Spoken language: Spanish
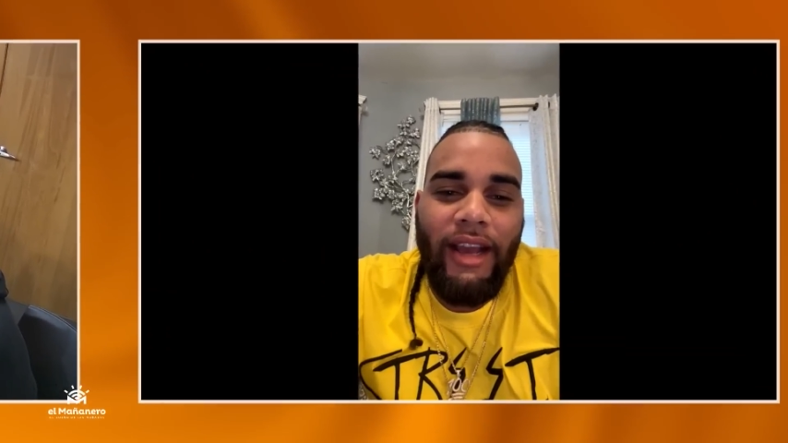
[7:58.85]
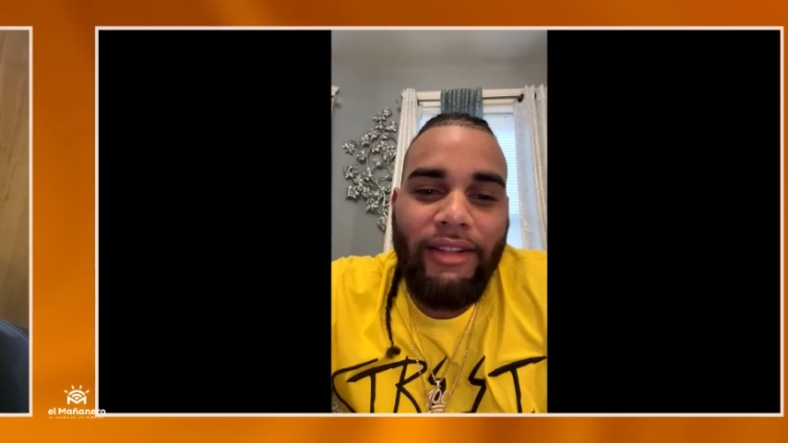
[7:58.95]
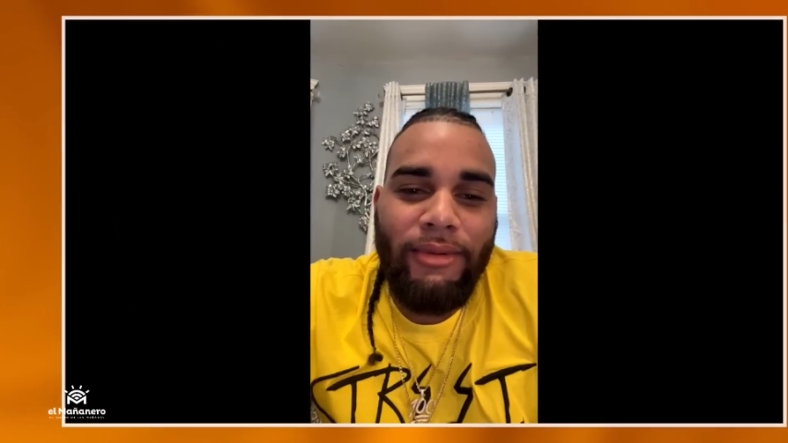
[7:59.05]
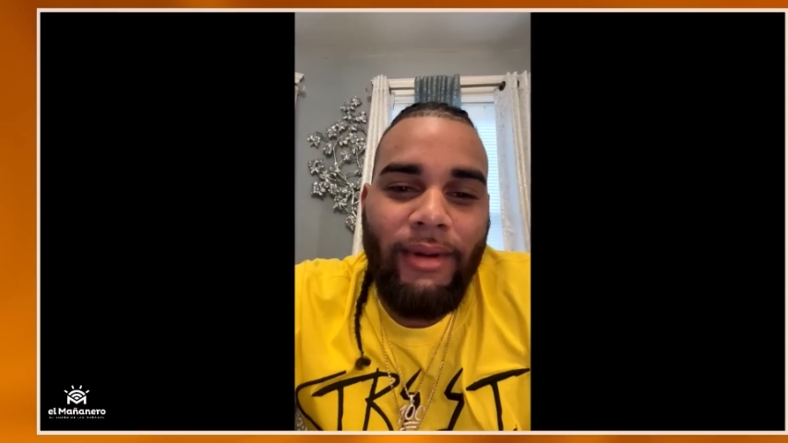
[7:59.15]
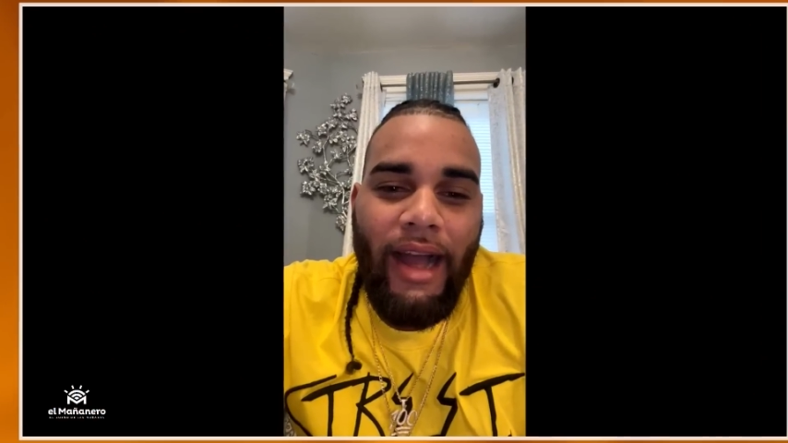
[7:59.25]

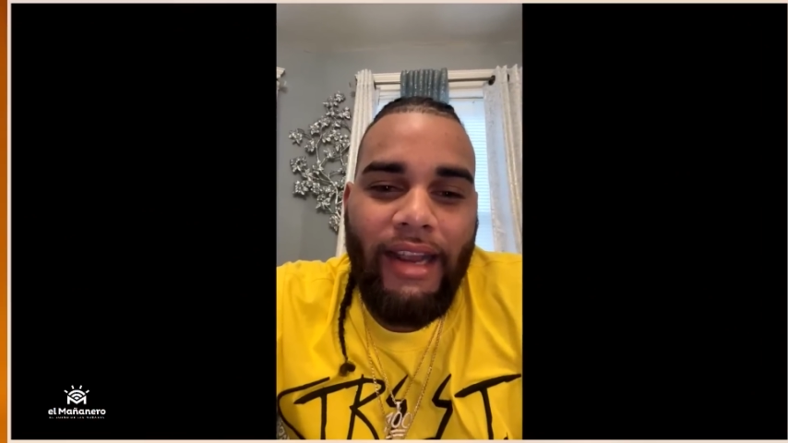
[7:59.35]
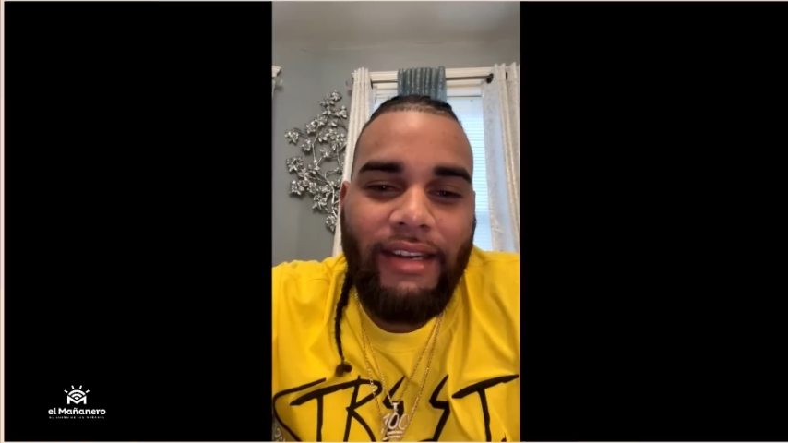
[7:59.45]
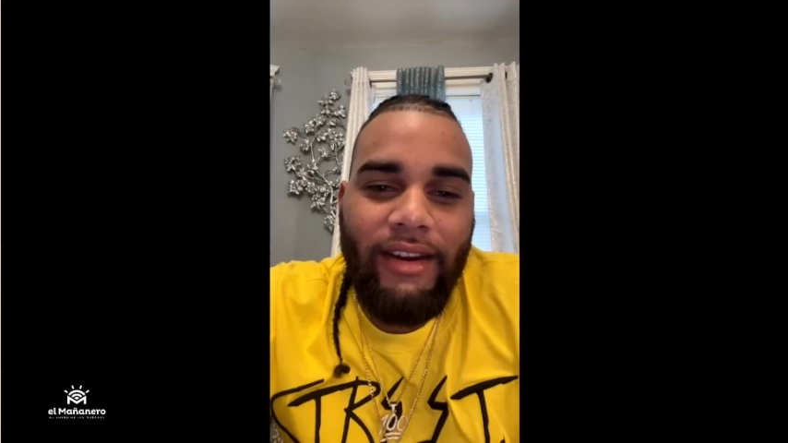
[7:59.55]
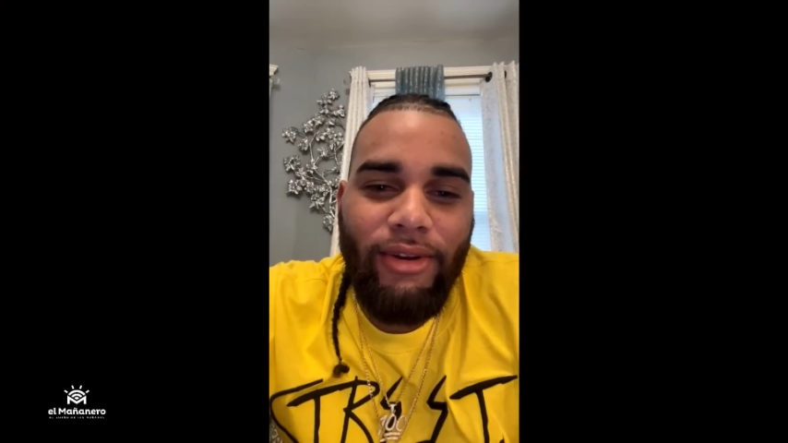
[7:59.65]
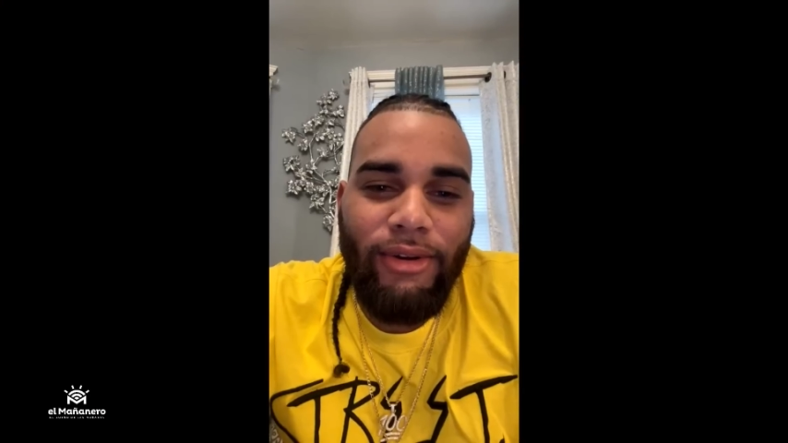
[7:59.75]
deja tu
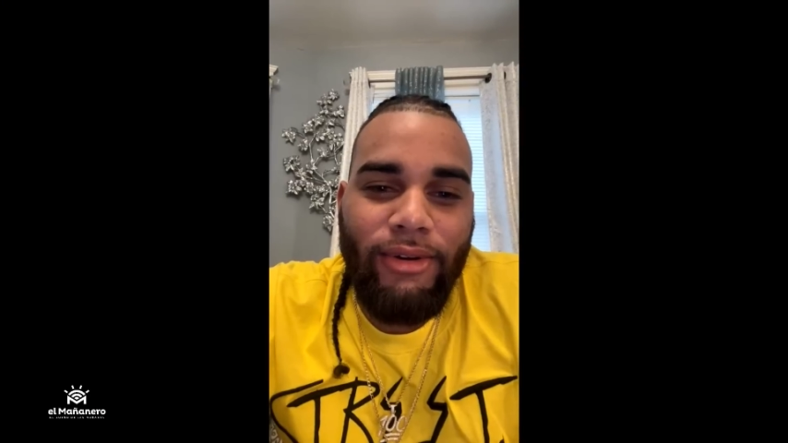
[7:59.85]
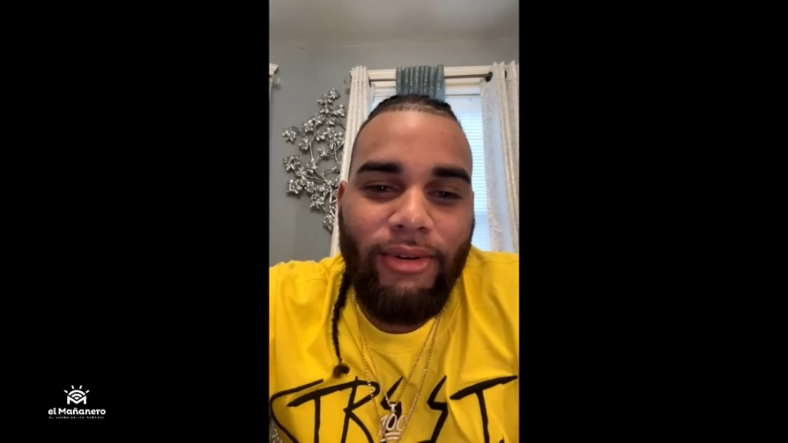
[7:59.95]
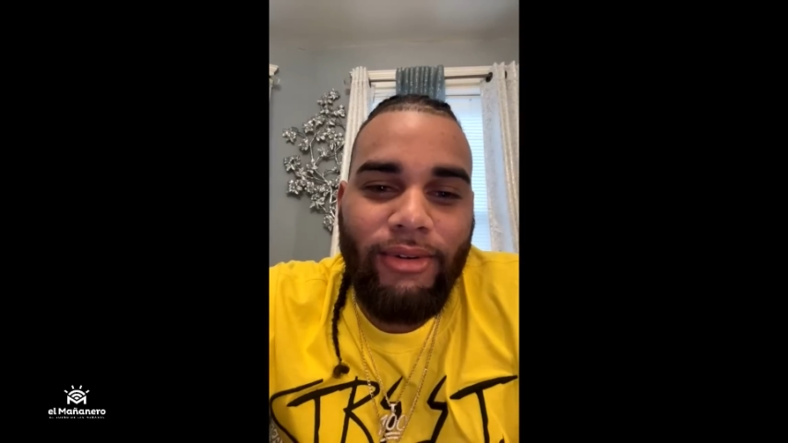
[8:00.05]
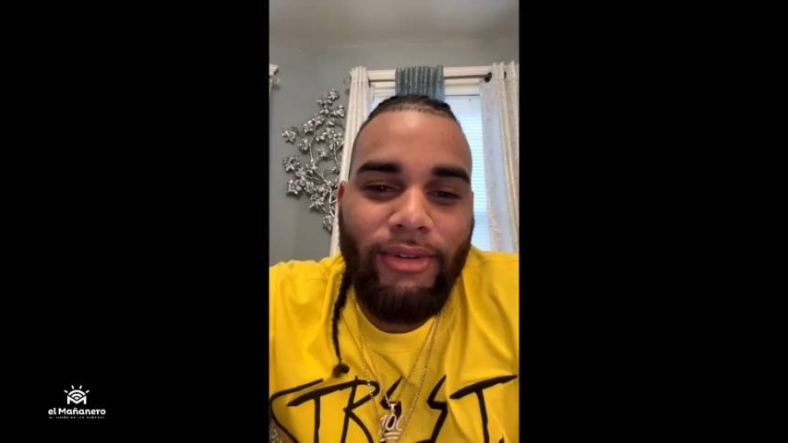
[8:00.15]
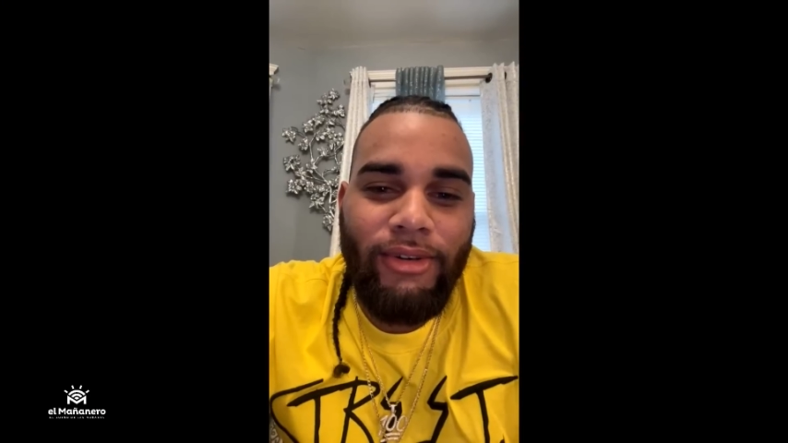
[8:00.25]
vaina,
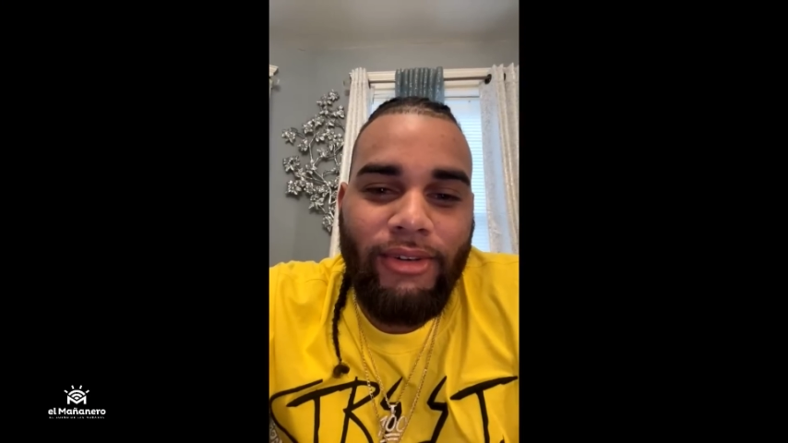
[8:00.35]
loco.